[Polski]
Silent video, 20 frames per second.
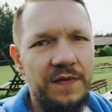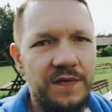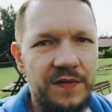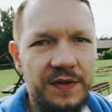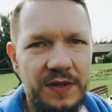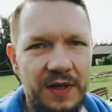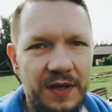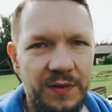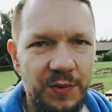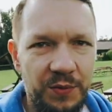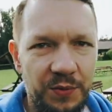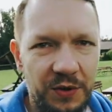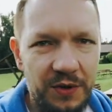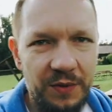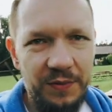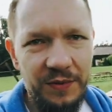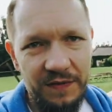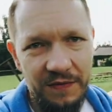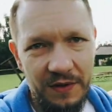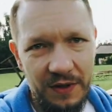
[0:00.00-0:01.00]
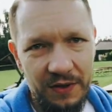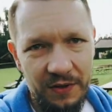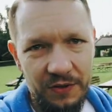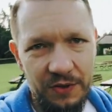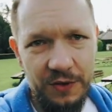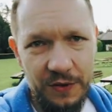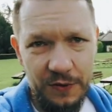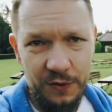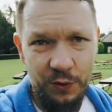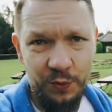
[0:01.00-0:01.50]
wyznajemy podobne
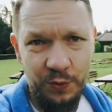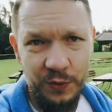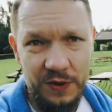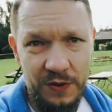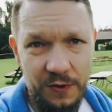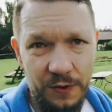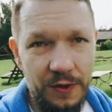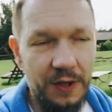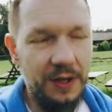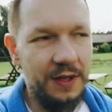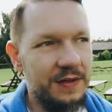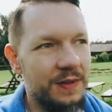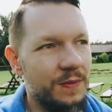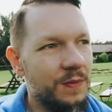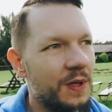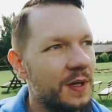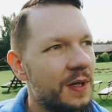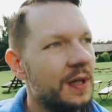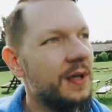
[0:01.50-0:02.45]
wartości, zróbmy coś razem.